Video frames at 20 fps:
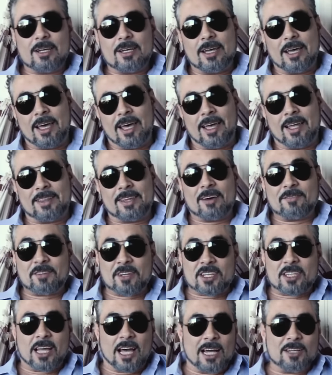É, na
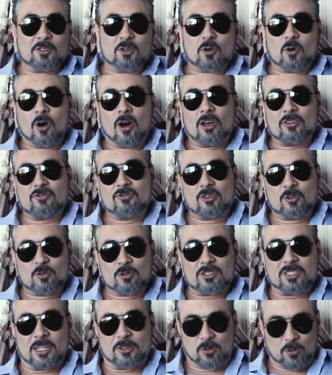verdade eu gosto de
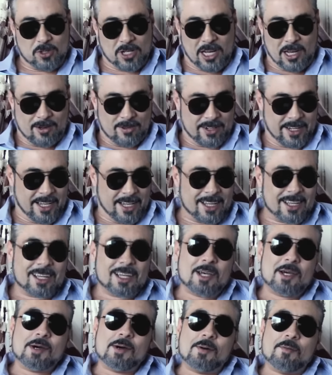luz natural, né?
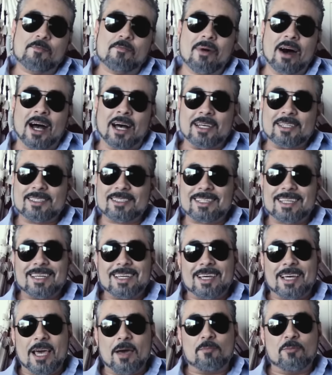Mas
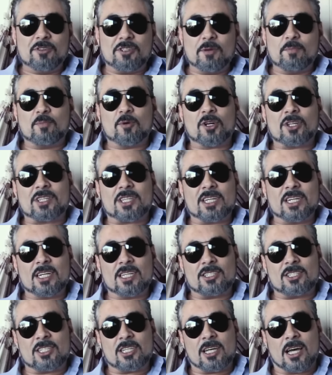é muito
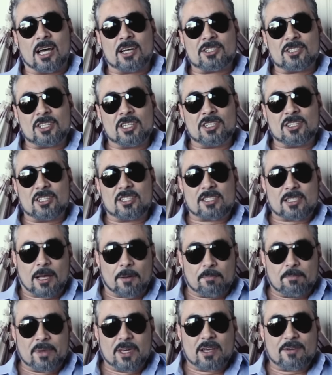importante a gente
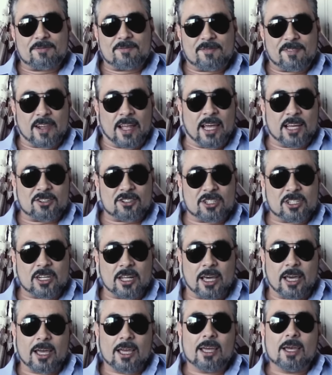saber flash,
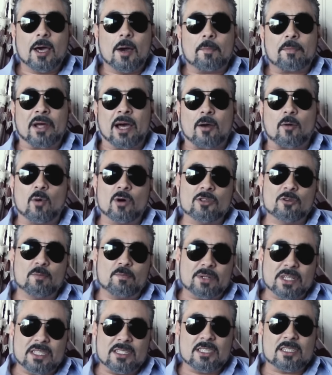né? para quando
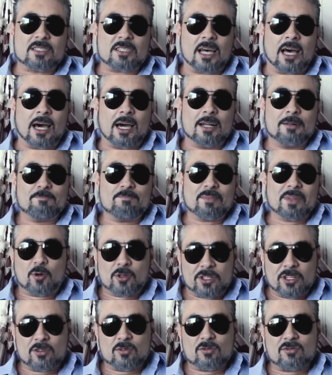precisar
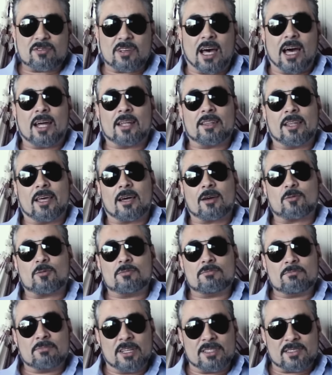poder usar, né,
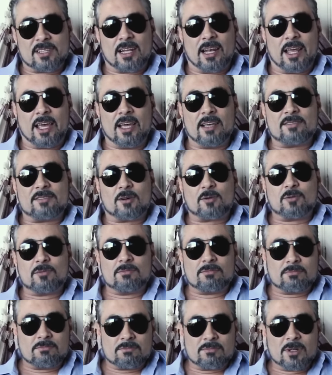com excelência,
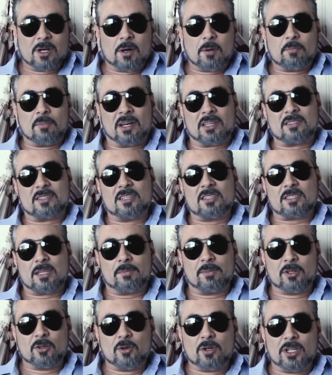com bastante
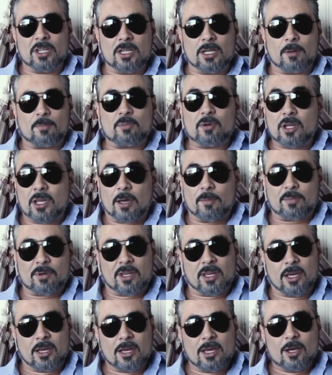sabedoria. Por quê?
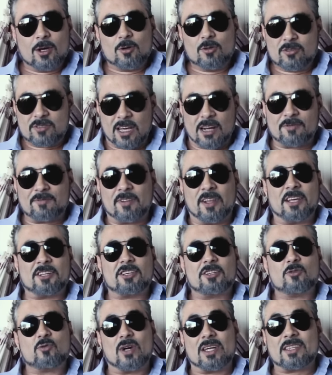Porque usar
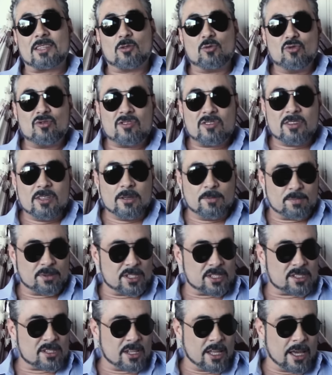flash não é tão
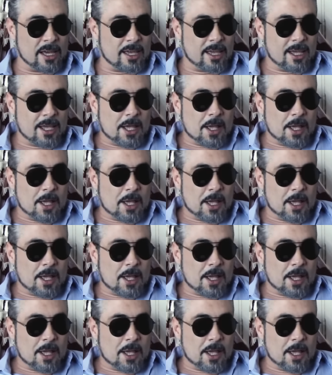simples, né?